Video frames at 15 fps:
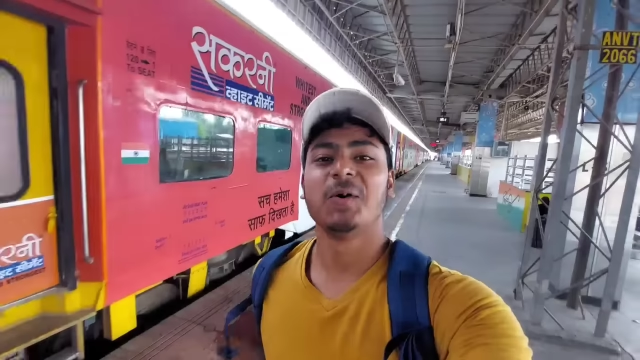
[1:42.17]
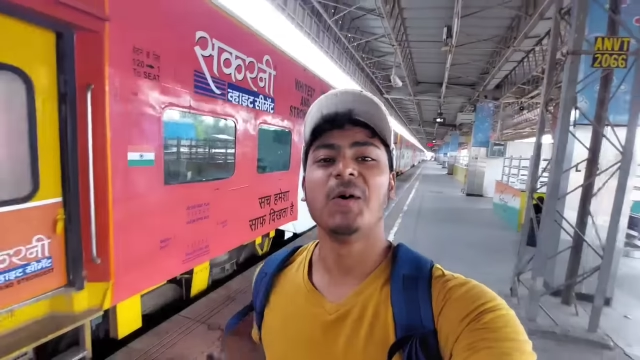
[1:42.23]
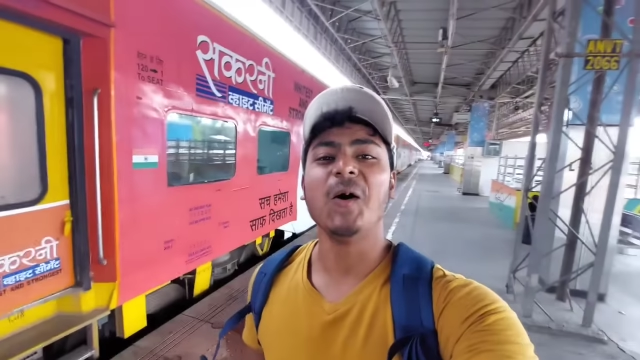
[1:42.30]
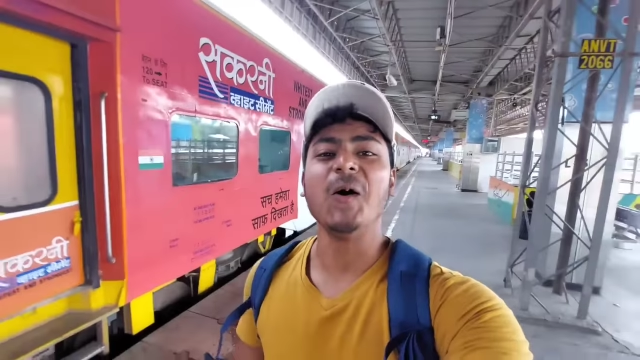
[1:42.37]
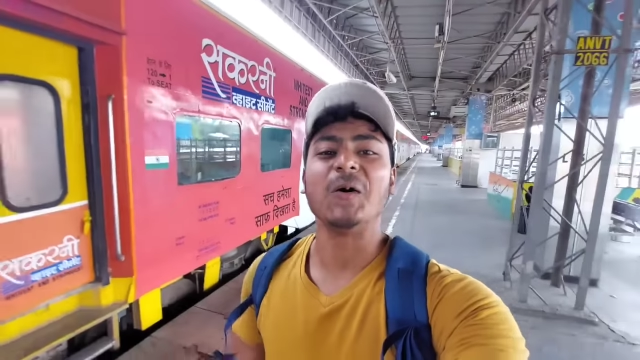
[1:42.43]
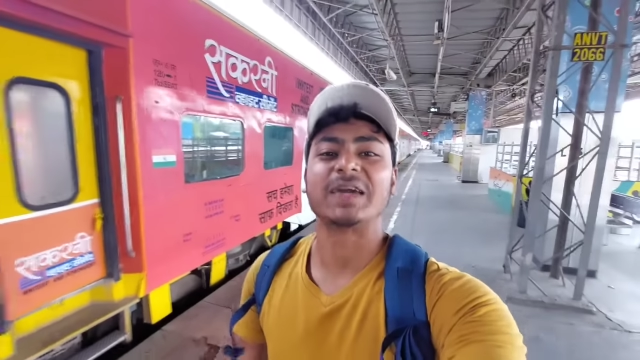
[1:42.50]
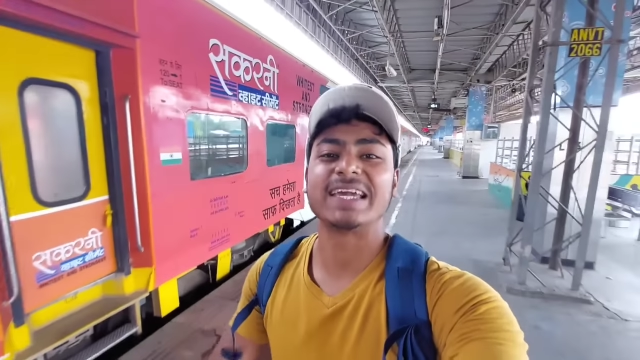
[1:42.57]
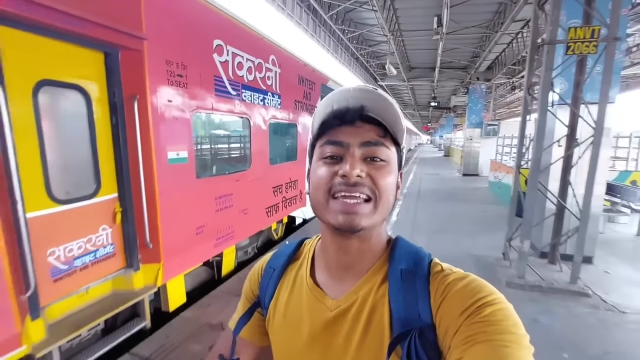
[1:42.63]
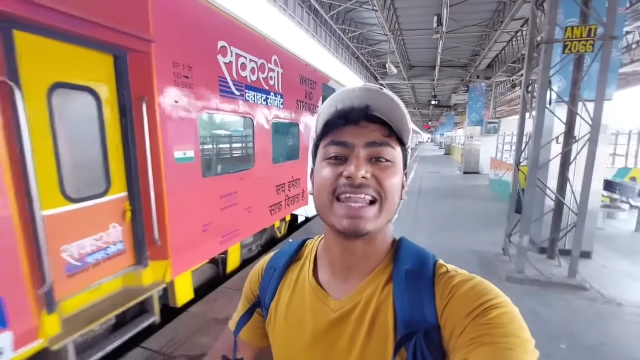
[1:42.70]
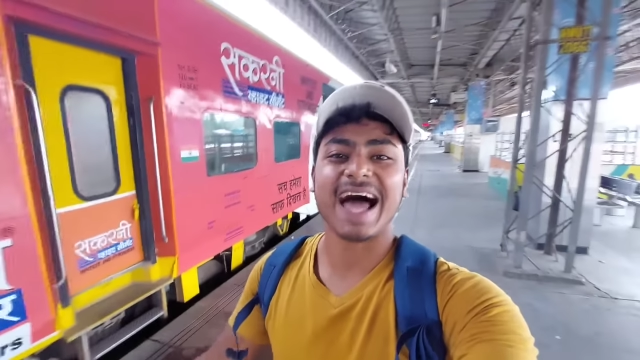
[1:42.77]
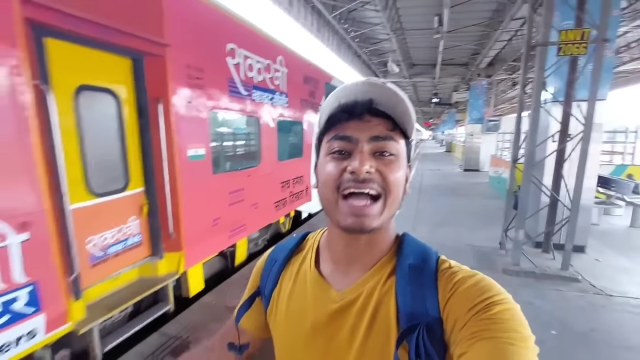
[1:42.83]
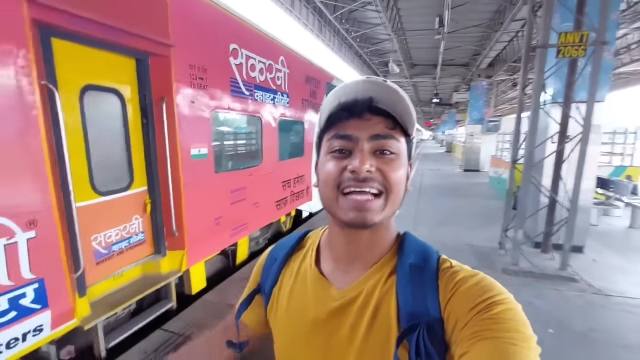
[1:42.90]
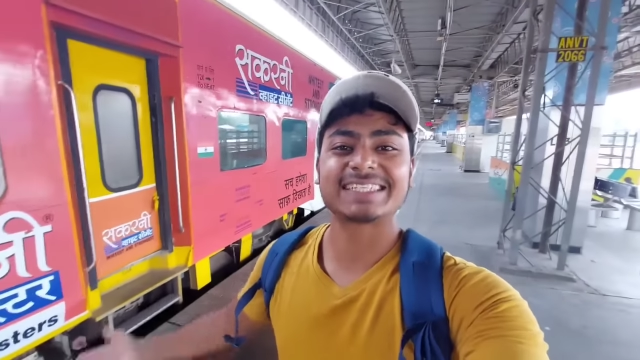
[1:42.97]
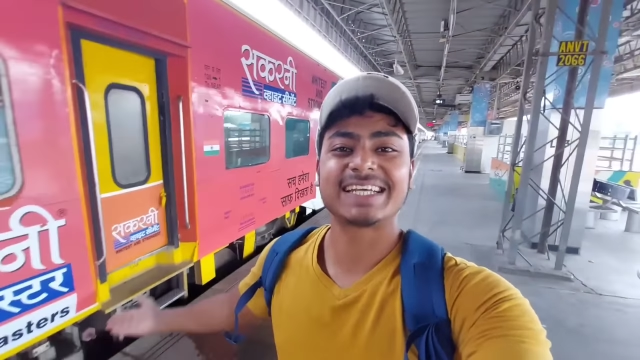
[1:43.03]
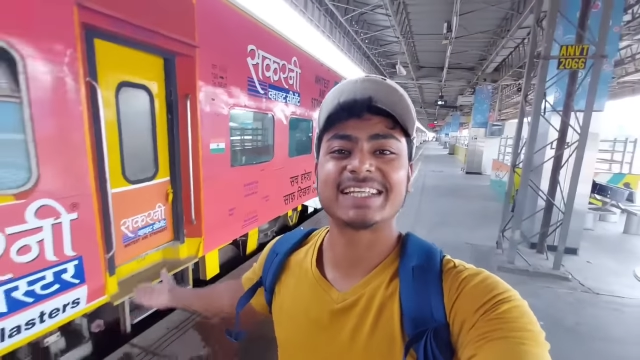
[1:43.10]
ও কি
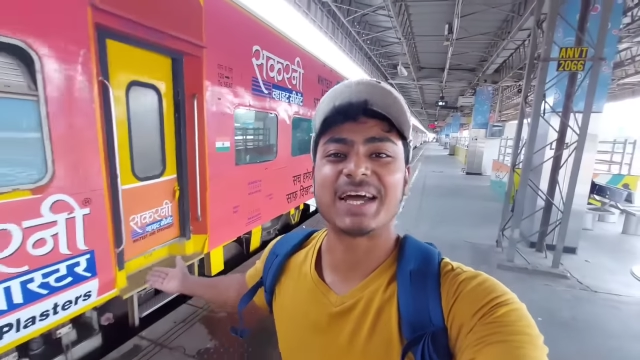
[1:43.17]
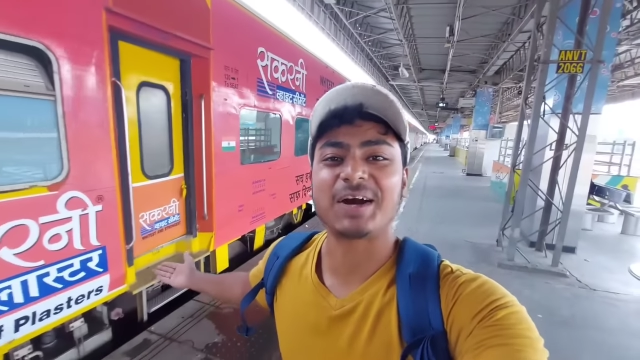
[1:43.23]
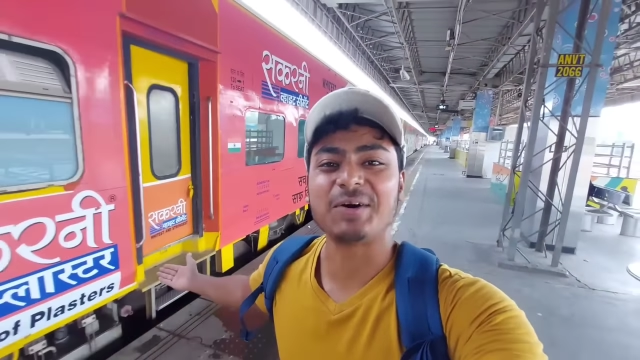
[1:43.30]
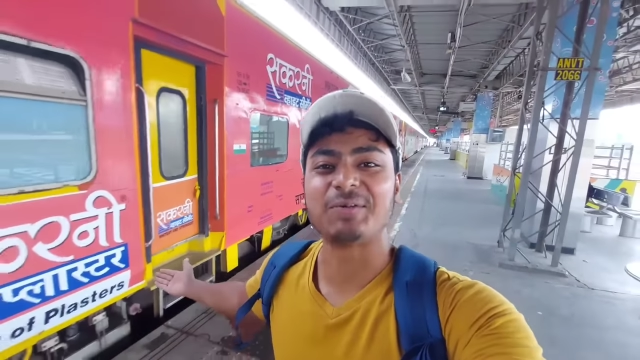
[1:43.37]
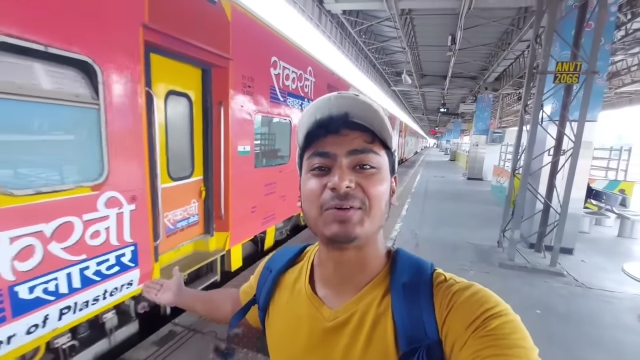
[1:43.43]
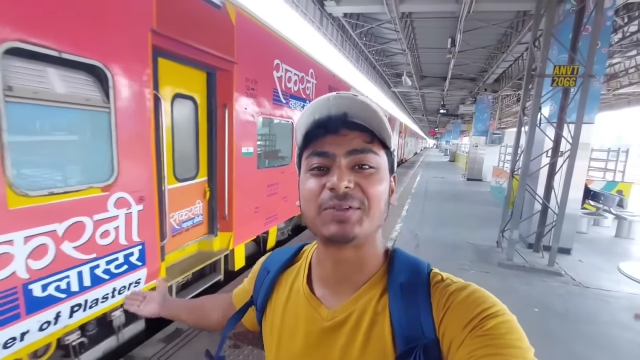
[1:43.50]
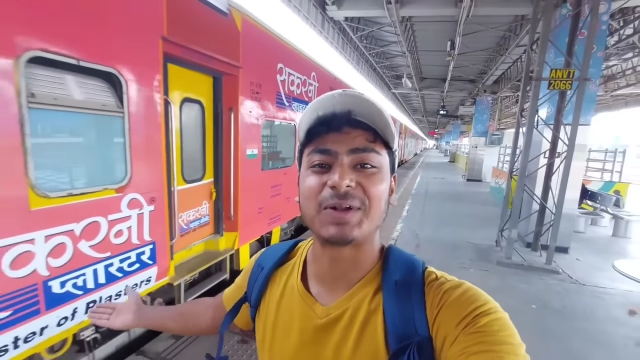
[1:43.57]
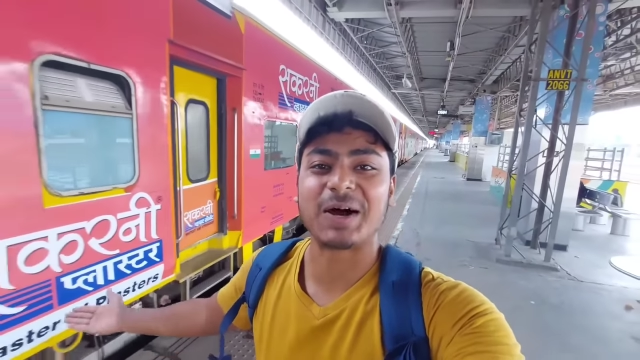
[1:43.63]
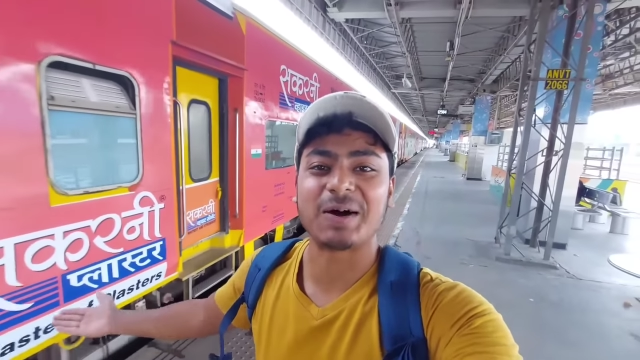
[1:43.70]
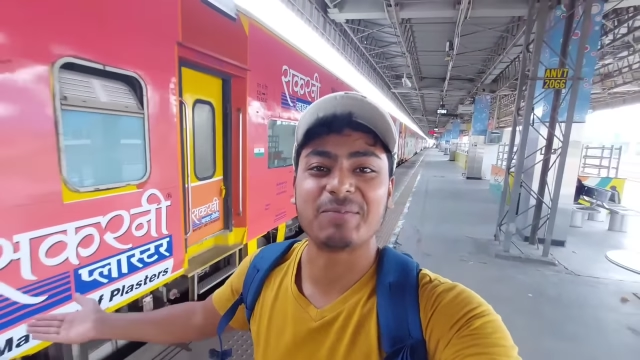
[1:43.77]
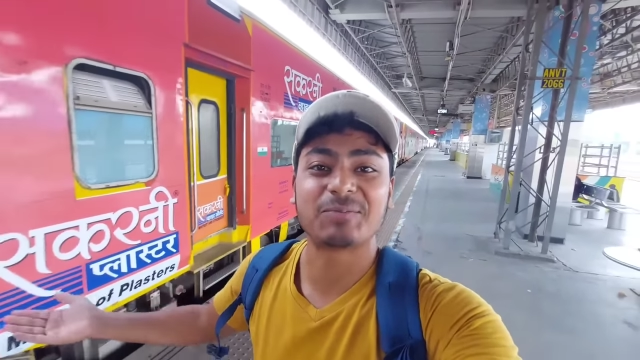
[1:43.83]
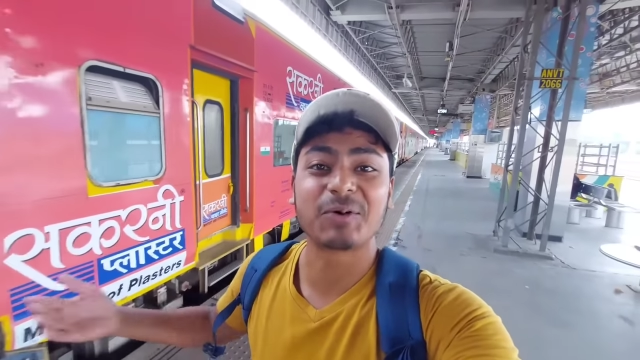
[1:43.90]
লাগছে দেখো বন্ধুরা